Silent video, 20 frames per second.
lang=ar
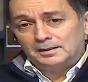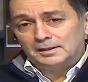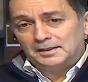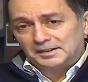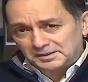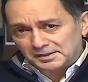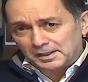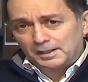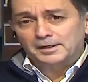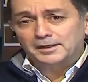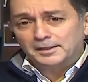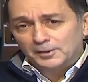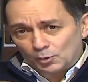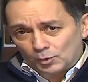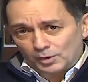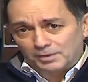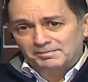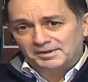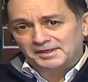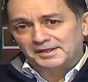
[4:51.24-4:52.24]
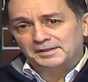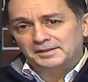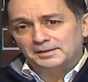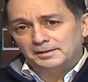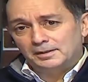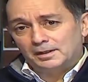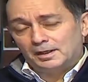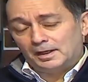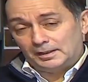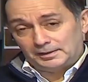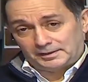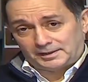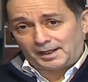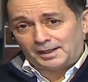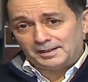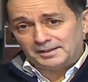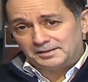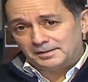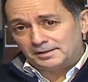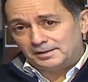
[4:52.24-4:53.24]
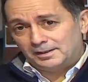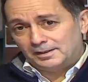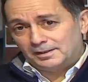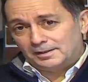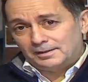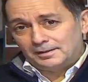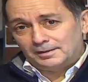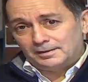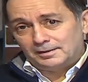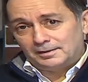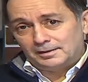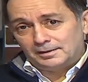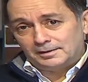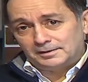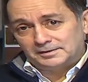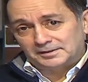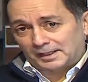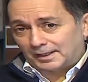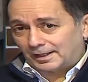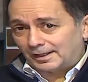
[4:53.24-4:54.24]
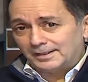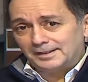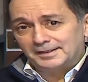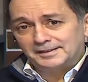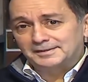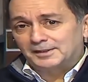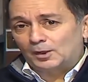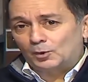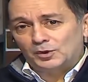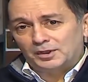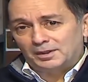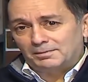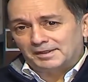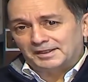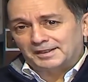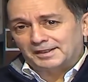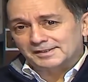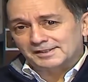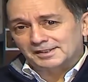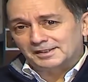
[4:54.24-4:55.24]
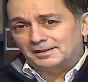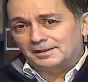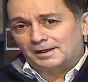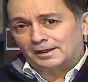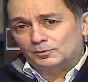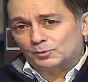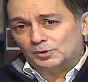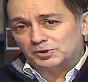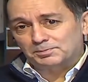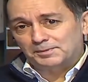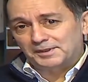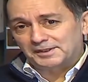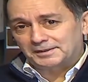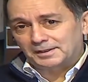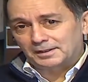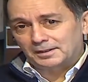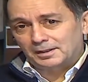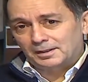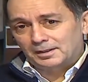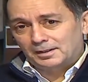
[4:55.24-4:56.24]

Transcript: الاداريه والماليه هل تعني آه، تخلي الدوله المركزيه عن واجباتها